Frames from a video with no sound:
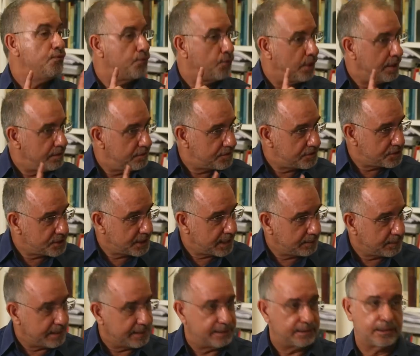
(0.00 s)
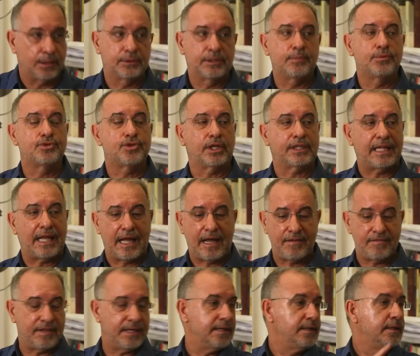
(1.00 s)
foi investigado ainda. Então temos J.
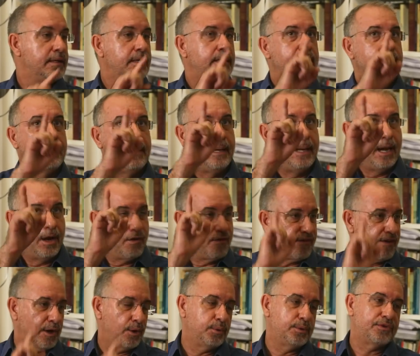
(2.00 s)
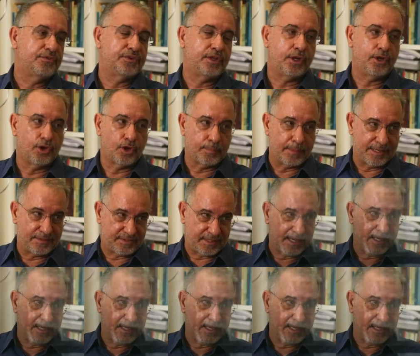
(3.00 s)
Ávila, não falou no exterior, mas